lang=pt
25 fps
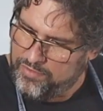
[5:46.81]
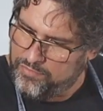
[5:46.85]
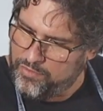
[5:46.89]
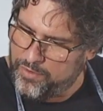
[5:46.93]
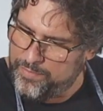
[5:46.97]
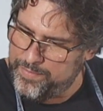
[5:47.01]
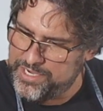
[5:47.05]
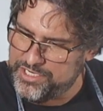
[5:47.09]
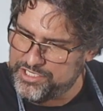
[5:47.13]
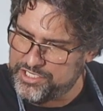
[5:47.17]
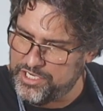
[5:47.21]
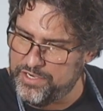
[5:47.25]

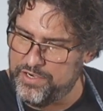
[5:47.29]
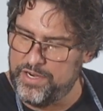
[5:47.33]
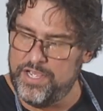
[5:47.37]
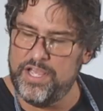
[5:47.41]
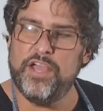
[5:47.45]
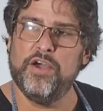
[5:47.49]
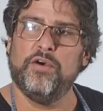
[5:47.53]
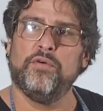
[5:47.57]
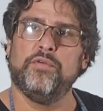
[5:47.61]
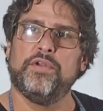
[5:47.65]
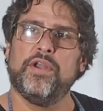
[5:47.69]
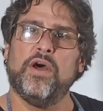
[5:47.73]
Vou mexendo.
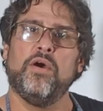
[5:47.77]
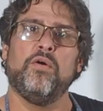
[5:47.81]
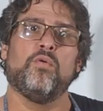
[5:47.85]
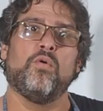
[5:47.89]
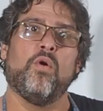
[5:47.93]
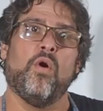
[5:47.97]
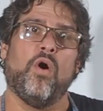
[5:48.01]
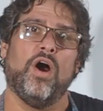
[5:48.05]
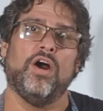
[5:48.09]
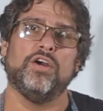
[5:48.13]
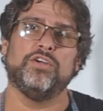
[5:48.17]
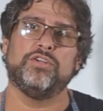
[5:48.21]
Eu não
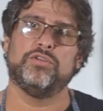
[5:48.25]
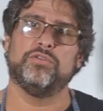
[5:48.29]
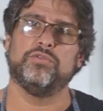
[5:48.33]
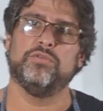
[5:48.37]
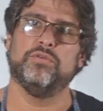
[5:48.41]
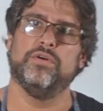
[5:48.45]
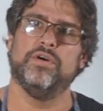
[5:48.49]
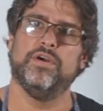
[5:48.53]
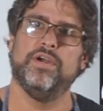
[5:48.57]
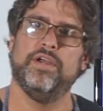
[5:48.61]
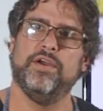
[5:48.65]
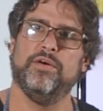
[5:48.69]

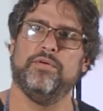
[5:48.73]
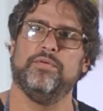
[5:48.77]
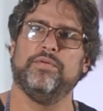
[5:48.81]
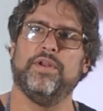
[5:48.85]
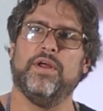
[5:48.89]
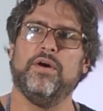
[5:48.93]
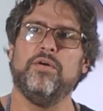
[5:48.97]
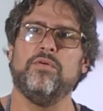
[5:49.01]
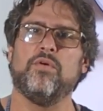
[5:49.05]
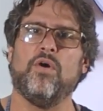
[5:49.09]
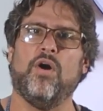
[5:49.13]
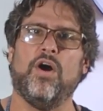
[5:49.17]
gosto, eu
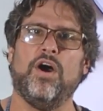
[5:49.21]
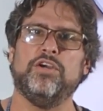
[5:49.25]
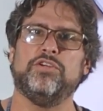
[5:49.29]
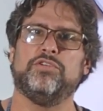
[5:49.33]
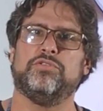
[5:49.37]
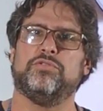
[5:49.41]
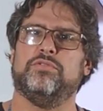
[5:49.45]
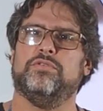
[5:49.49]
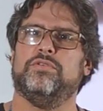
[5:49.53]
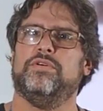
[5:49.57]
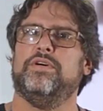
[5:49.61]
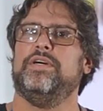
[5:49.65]
não
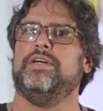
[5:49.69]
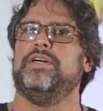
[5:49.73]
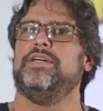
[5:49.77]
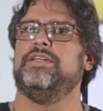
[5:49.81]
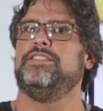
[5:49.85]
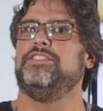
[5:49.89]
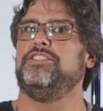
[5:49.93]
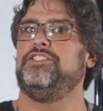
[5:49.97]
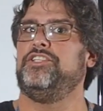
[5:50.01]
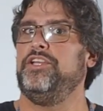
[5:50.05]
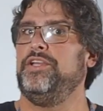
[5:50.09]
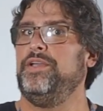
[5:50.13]
gosto
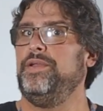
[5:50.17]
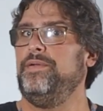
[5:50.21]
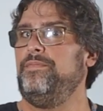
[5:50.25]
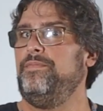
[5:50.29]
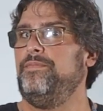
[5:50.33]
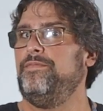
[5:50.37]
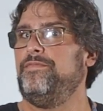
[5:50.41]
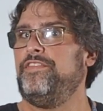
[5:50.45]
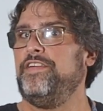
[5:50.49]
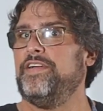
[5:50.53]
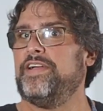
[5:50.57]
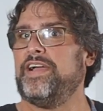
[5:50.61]
de
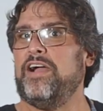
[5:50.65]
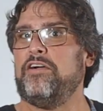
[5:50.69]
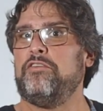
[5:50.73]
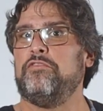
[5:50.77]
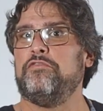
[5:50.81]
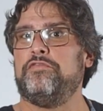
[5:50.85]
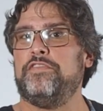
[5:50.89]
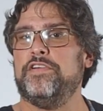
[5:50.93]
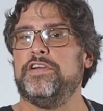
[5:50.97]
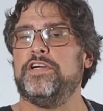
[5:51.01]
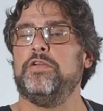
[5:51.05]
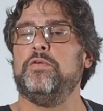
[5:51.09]
ficar
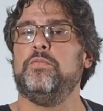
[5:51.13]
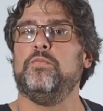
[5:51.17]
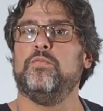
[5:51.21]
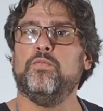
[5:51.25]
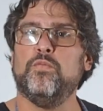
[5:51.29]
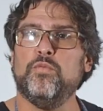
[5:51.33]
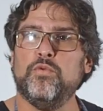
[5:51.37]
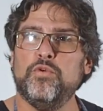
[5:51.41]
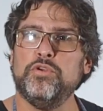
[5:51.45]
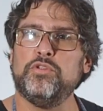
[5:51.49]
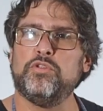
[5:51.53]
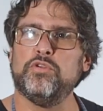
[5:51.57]
com o fígado
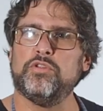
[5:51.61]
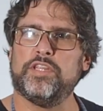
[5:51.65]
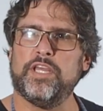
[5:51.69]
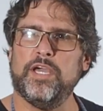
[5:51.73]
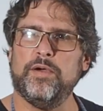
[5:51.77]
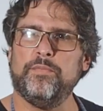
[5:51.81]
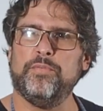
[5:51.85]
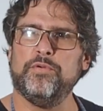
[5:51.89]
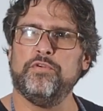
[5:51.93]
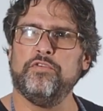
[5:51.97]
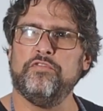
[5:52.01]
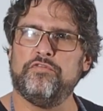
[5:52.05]
muito
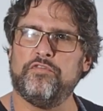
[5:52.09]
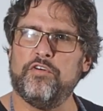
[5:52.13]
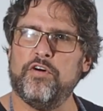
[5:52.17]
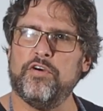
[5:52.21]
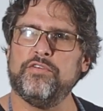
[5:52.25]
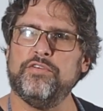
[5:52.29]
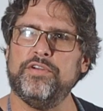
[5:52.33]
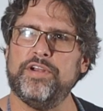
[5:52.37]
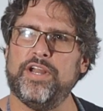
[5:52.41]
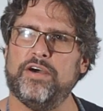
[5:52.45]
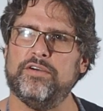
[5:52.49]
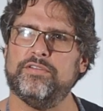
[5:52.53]
tempo no
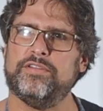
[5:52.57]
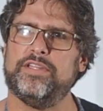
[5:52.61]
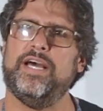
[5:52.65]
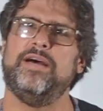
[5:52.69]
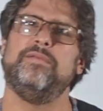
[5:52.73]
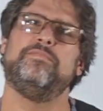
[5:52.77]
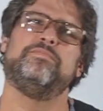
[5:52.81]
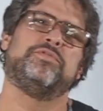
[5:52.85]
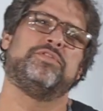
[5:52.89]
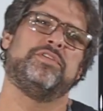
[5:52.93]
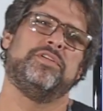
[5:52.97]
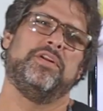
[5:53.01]
fogo não,
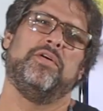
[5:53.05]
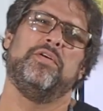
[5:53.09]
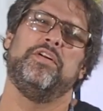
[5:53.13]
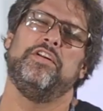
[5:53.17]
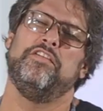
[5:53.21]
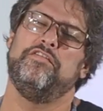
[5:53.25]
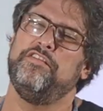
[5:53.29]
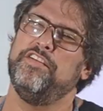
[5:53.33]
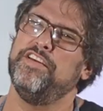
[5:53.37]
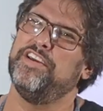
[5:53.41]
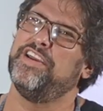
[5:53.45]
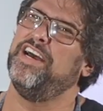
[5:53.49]
tá? Senão
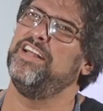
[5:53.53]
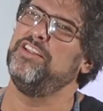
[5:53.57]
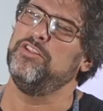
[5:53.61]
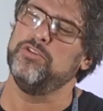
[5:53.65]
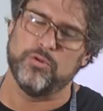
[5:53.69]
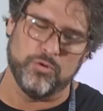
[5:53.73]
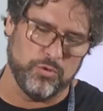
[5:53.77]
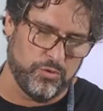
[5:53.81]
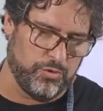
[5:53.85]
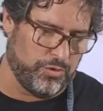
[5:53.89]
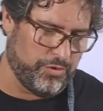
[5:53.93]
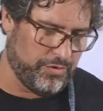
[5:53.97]
ele fica
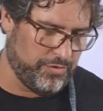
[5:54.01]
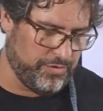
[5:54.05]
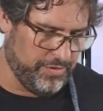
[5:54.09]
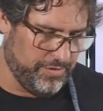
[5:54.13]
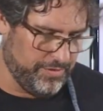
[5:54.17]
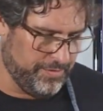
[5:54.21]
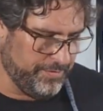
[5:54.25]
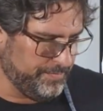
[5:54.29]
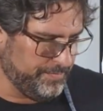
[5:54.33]
duro.